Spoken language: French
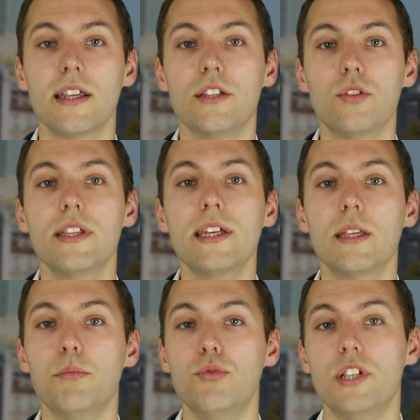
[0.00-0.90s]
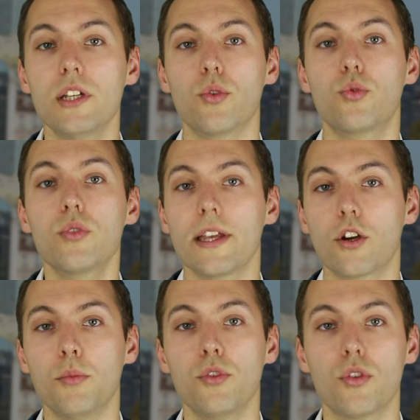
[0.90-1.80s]
les données des budgets de toutes les
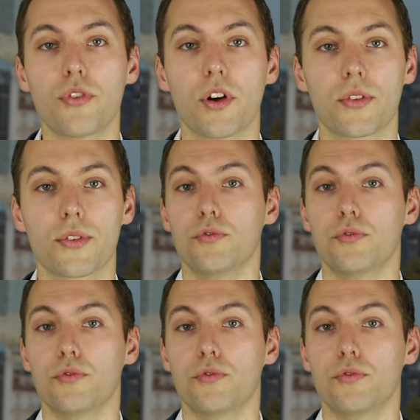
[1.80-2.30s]
communes de France.